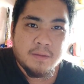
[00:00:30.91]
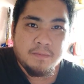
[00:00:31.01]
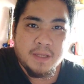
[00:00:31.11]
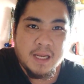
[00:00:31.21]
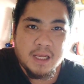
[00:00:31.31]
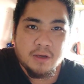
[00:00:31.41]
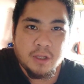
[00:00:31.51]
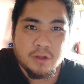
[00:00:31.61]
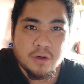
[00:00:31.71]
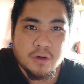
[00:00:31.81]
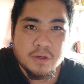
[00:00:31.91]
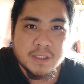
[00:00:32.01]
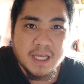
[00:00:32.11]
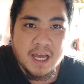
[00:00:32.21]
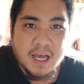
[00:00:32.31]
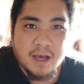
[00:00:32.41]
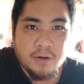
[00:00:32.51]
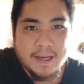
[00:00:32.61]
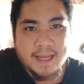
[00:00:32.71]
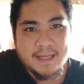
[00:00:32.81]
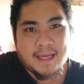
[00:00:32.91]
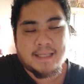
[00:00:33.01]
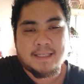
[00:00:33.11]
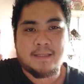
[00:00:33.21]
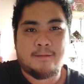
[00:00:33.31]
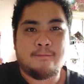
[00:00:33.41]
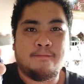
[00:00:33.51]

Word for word: Binili ko ito sa online guys.